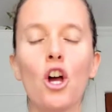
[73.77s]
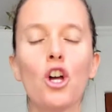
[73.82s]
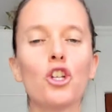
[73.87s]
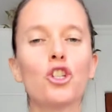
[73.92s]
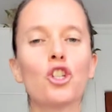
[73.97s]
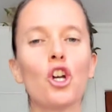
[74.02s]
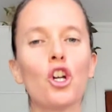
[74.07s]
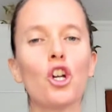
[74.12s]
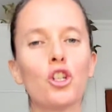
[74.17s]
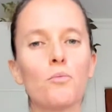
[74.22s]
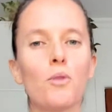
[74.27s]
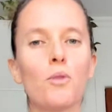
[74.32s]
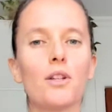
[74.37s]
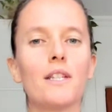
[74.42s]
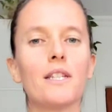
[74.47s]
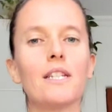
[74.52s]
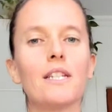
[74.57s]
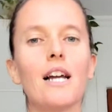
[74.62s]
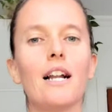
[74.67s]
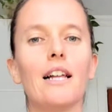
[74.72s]
Ce que je me
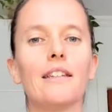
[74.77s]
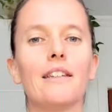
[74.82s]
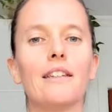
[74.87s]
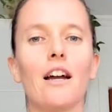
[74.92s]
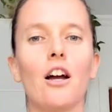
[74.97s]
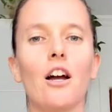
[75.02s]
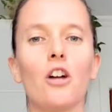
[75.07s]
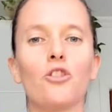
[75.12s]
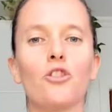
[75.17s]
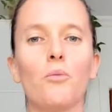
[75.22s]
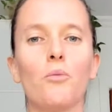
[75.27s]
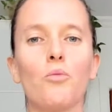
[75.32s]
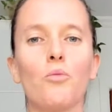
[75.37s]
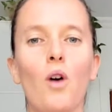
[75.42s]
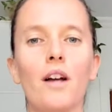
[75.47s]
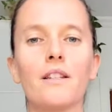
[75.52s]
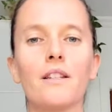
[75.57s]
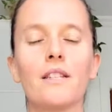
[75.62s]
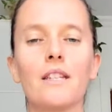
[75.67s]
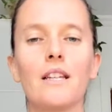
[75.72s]
dis à l'intérieur de
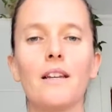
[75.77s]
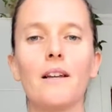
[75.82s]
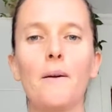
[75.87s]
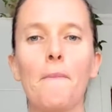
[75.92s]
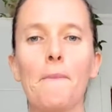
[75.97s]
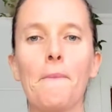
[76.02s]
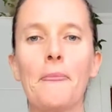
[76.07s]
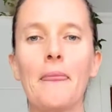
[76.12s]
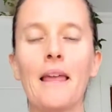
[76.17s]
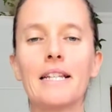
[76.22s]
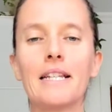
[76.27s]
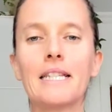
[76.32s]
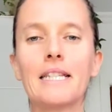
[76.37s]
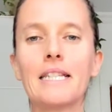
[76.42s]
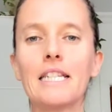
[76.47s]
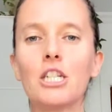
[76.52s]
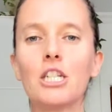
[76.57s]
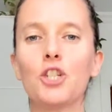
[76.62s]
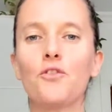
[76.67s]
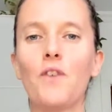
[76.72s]
moi, c'est
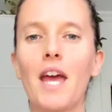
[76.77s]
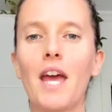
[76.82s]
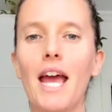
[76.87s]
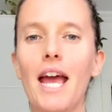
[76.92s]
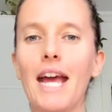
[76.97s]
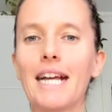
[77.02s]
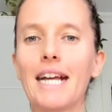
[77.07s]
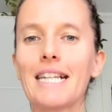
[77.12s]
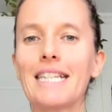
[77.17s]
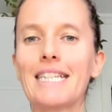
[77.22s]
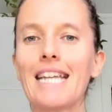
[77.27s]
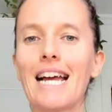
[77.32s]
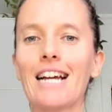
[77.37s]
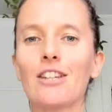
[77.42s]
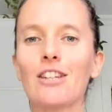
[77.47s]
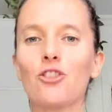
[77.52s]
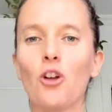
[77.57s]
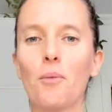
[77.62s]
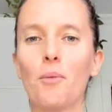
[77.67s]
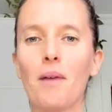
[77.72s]
si je fais
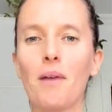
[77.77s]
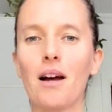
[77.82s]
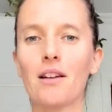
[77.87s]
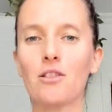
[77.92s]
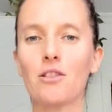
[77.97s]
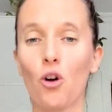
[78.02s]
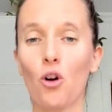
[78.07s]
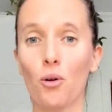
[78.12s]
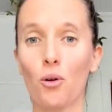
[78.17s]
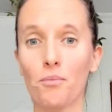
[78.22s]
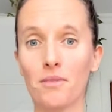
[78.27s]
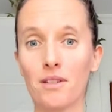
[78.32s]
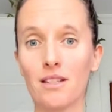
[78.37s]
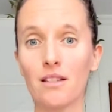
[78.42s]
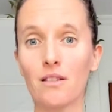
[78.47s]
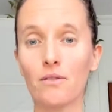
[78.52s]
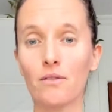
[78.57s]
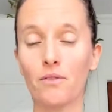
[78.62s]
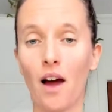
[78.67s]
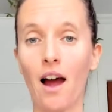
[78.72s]
exactement ce qu'on me
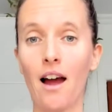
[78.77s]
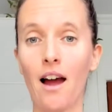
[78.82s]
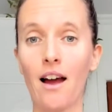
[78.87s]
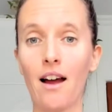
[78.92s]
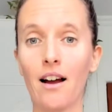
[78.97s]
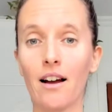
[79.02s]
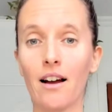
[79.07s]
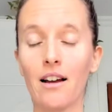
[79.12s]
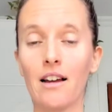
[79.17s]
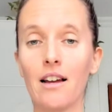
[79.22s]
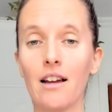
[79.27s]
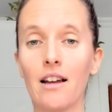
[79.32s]
dit de faire,